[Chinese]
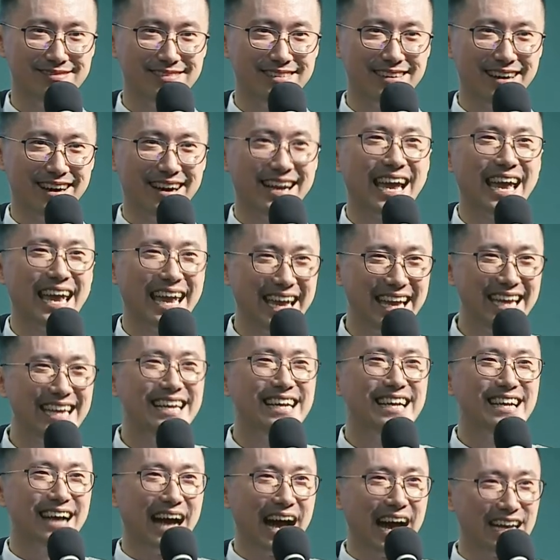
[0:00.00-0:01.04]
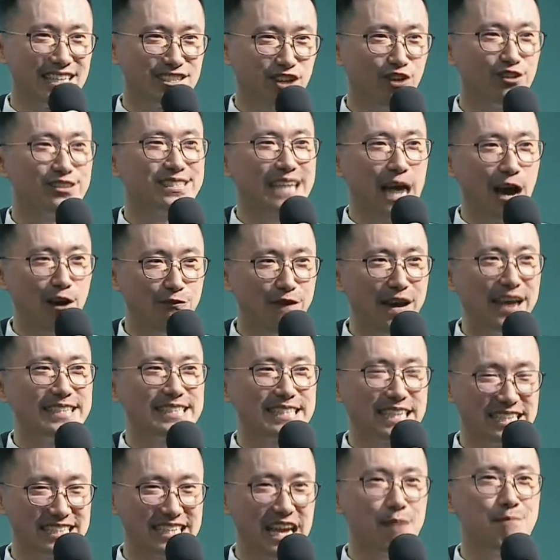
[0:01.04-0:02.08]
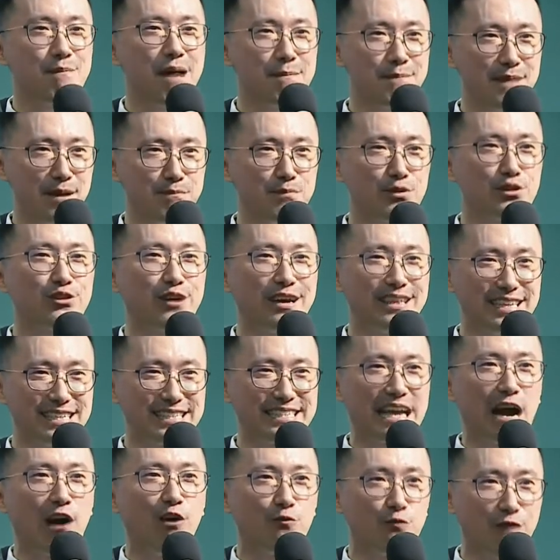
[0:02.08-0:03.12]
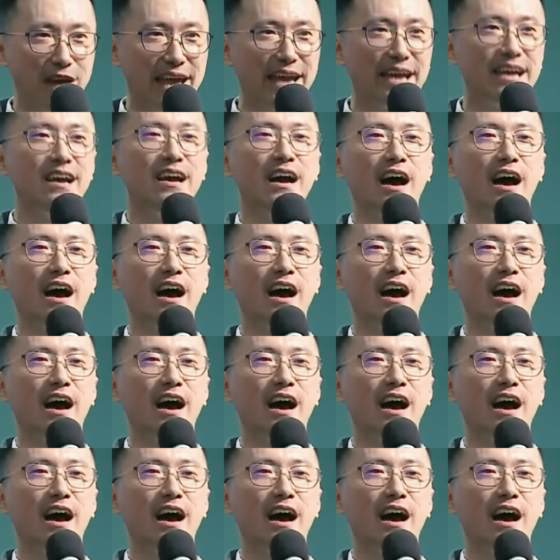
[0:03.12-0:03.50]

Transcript: OK， 啊，从消费者再慢慢不断的消费，